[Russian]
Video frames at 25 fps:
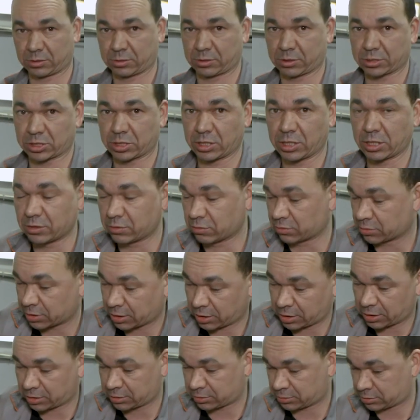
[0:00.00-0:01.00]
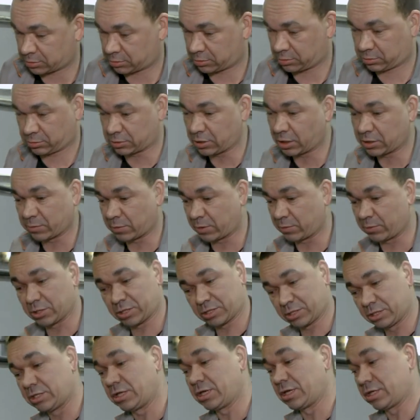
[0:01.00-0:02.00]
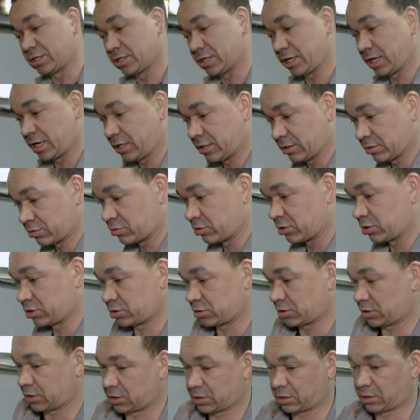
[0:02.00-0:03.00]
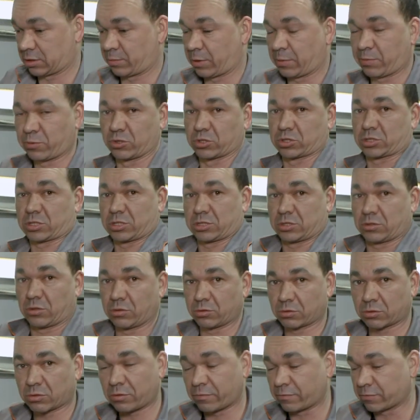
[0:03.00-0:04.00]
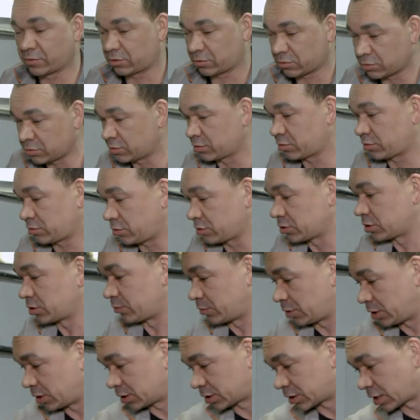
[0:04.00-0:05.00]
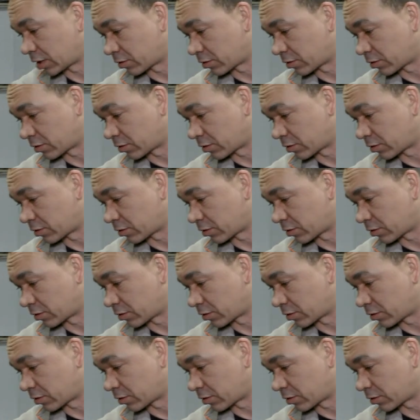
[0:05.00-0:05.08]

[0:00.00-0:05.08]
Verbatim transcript: к сожалению, на данный момент не идеальный. То есть э, по плоскости он ровный, но он имеет